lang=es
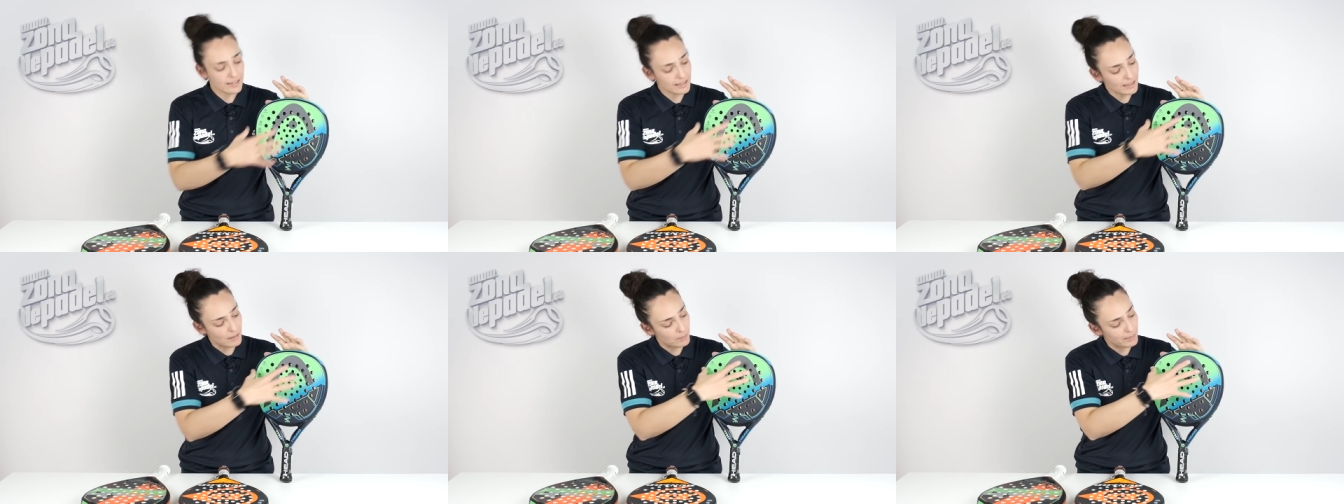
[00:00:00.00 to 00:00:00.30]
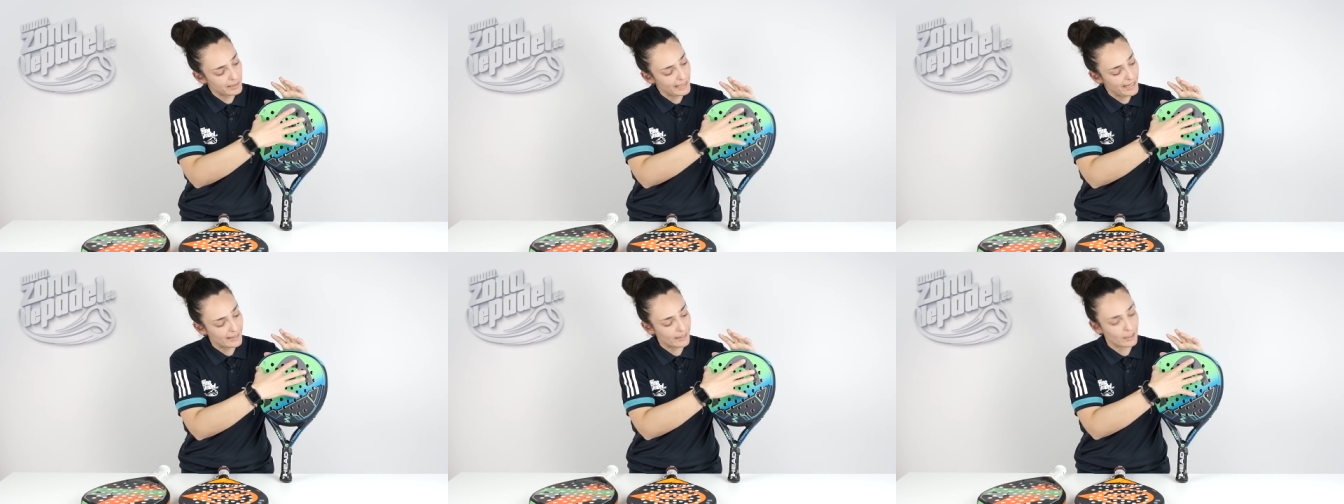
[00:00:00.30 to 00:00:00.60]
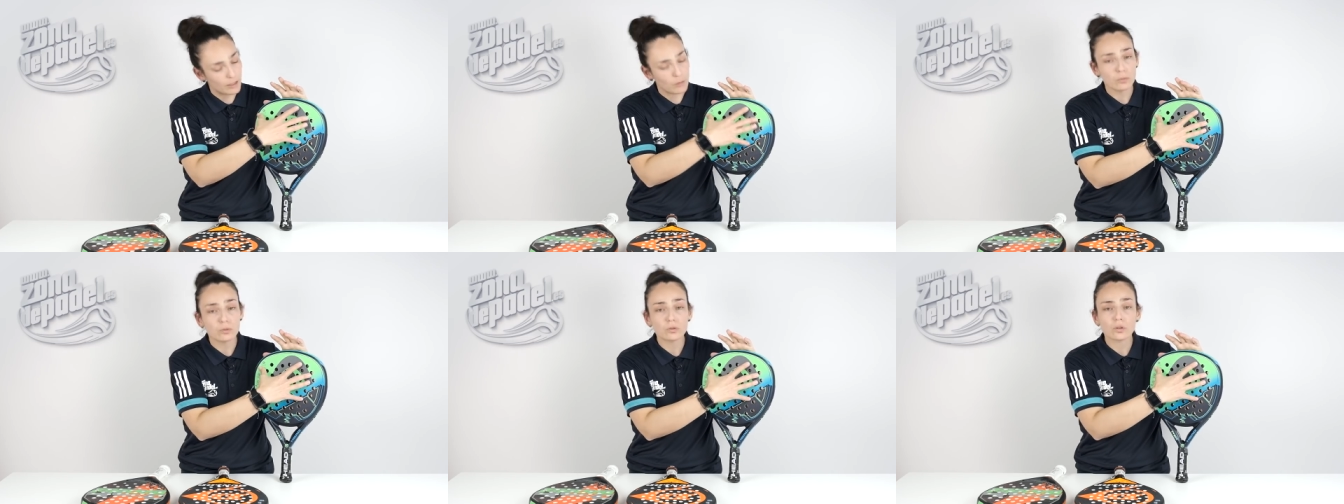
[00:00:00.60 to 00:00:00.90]
es ampliar
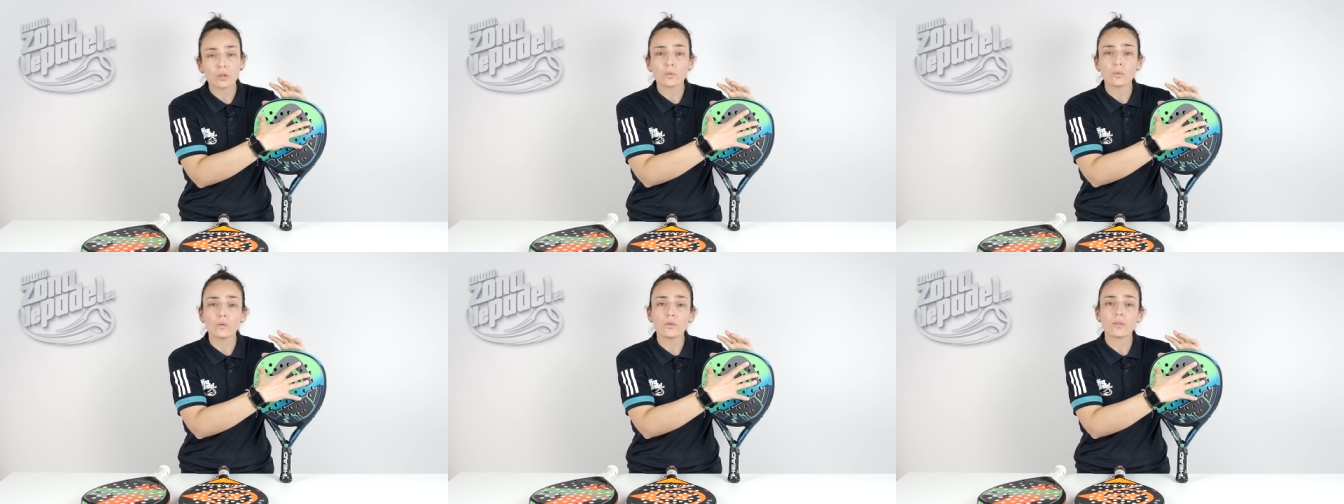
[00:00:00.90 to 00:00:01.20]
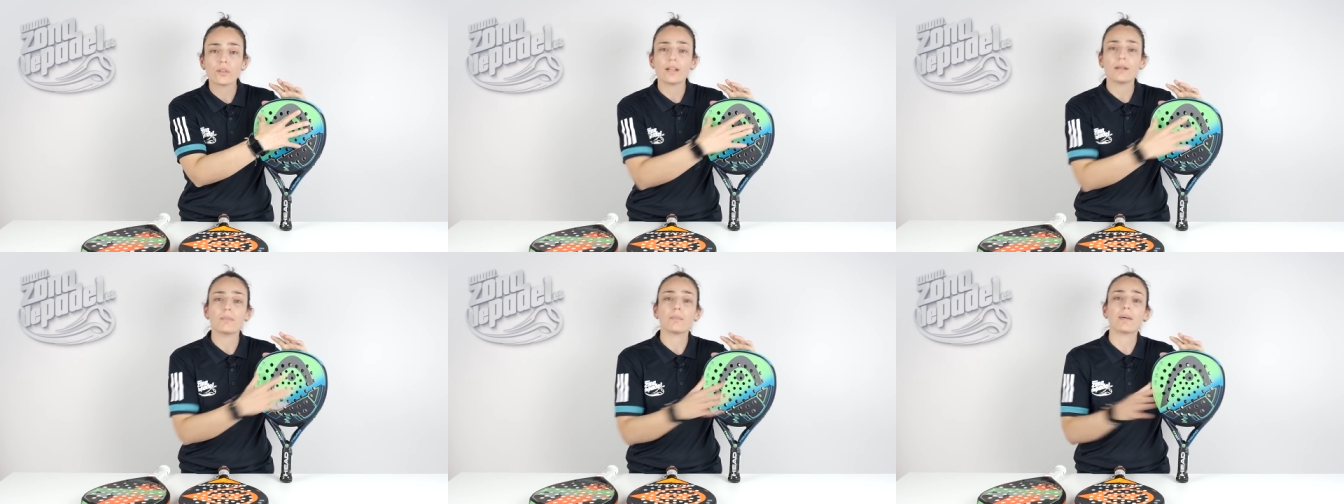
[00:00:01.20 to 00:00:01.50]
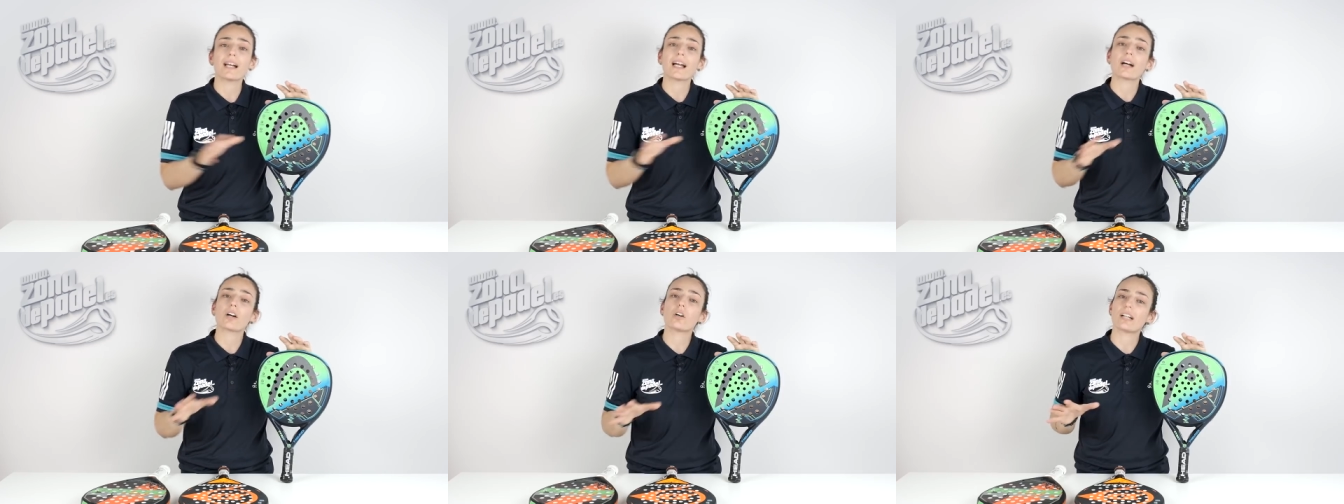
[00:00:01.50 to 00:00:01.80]
el punto dulce
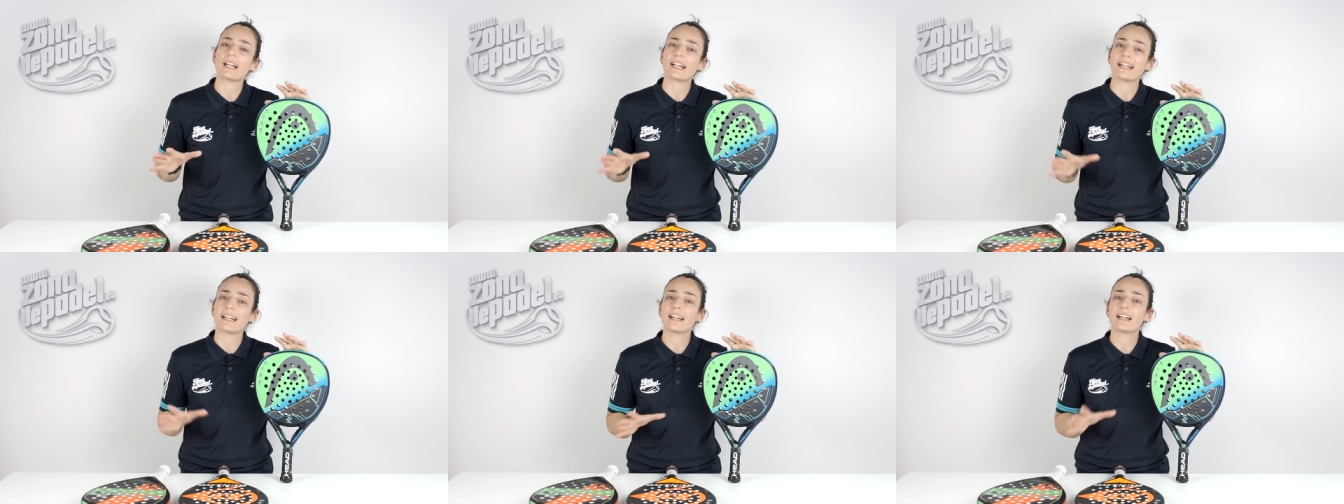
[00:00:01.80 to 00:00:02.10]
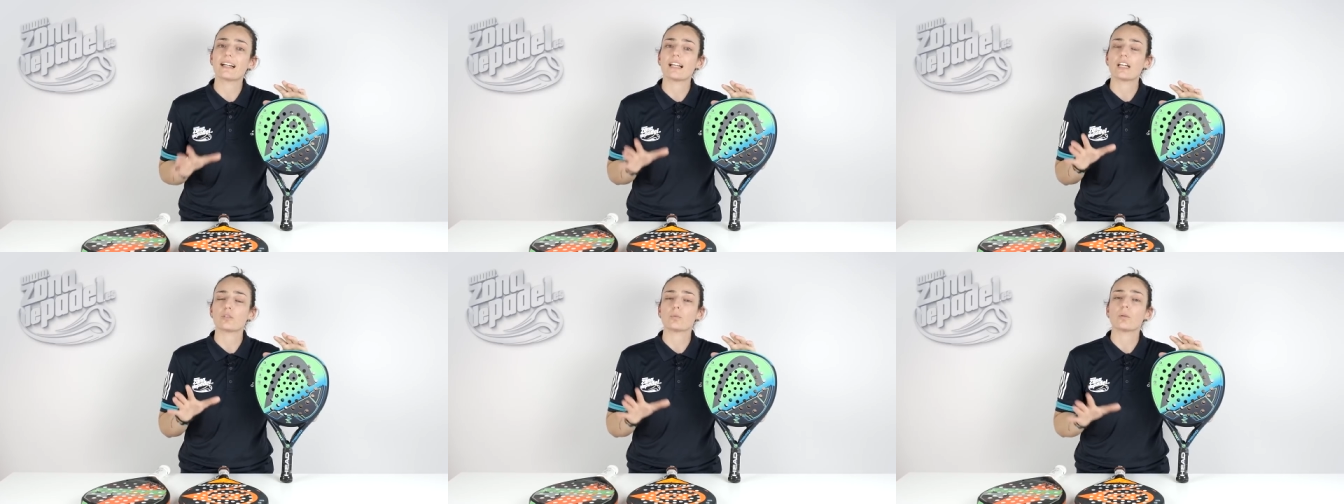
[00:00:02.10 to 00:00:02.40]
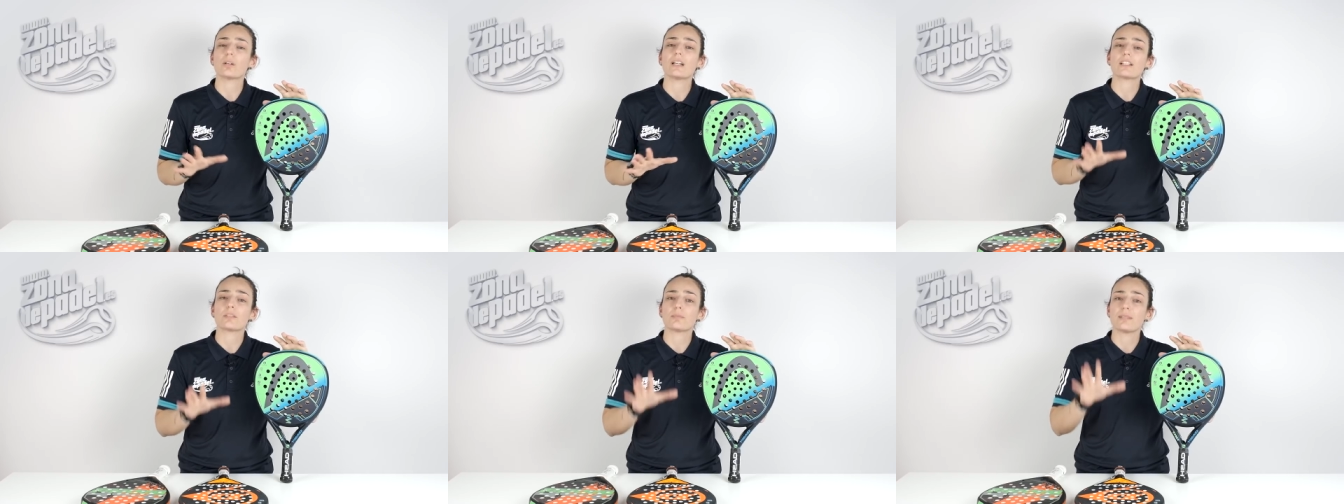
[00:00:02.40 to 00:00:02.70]
para corregir las
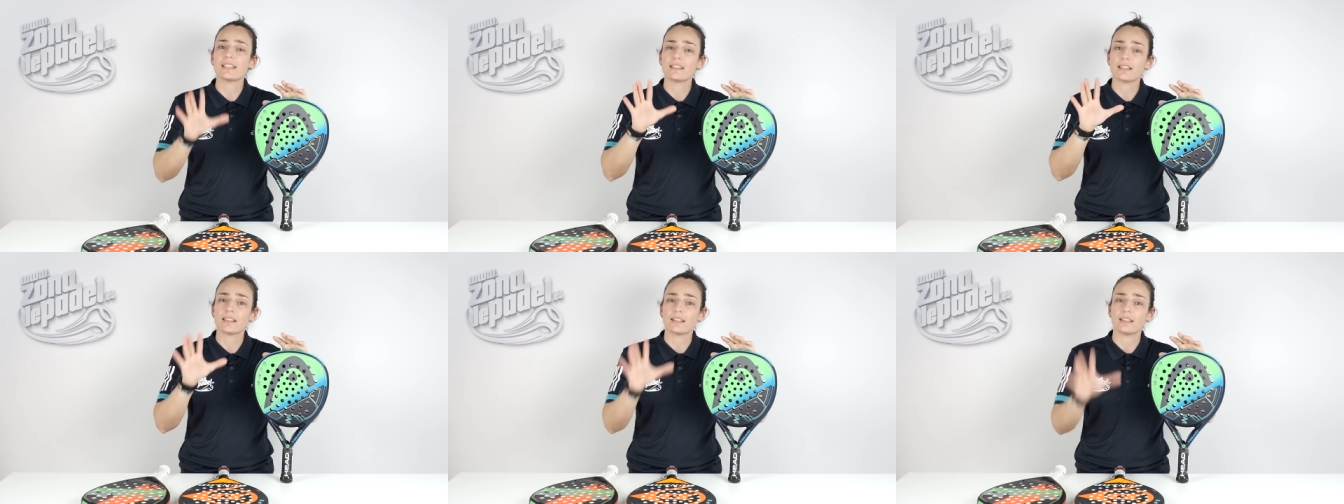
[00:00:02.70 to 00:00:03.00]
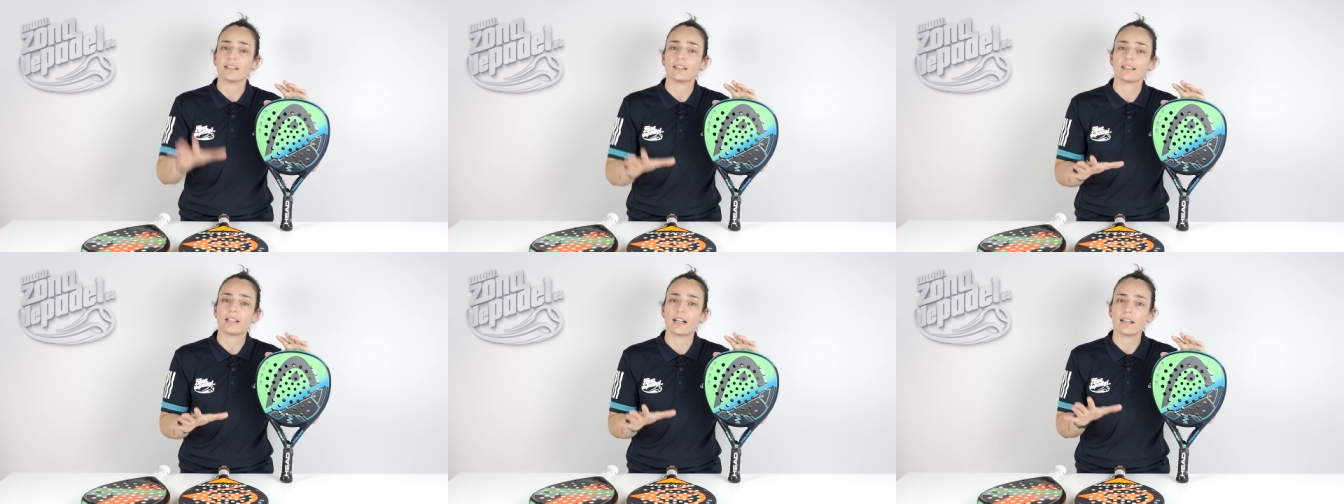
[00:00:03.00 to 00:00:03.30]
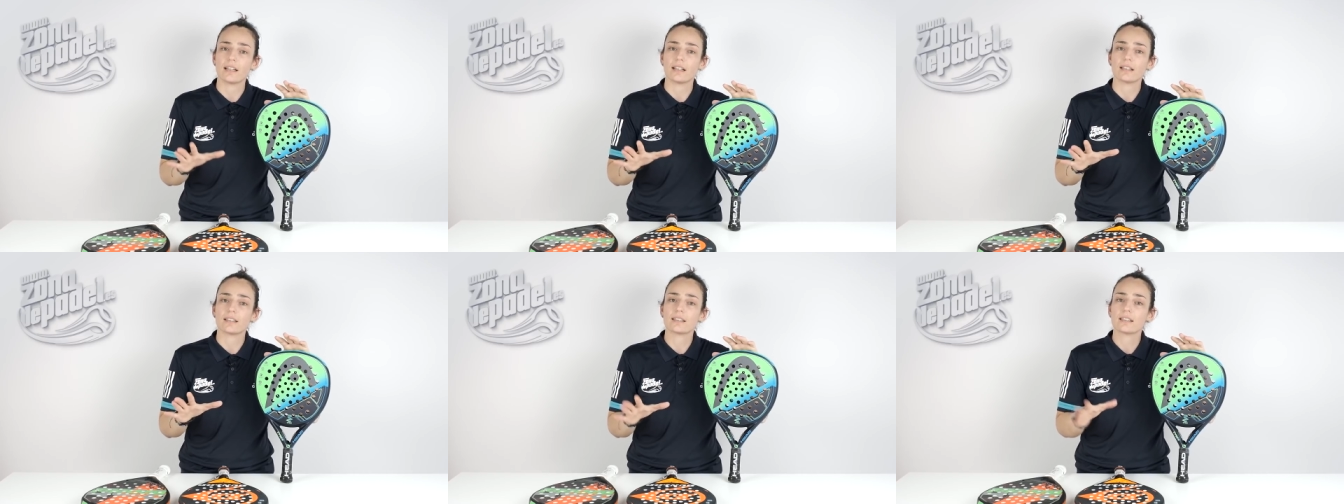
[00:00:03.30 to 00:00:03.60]
bolas más
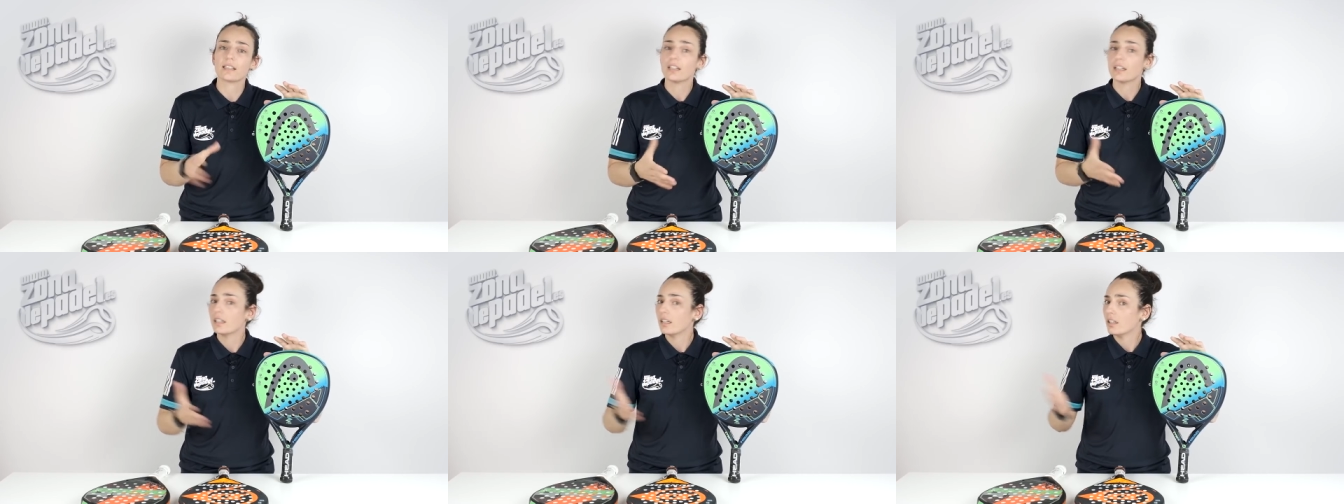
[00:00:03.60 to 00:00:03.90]
descentradas.